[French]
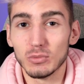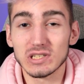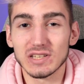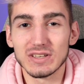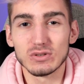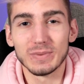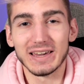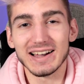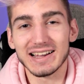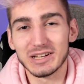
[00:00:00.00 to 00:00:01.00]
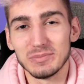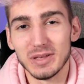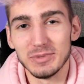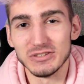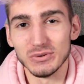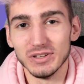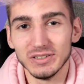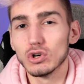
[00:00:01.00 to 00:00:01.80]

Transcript: moi ça va super comme d'habitude.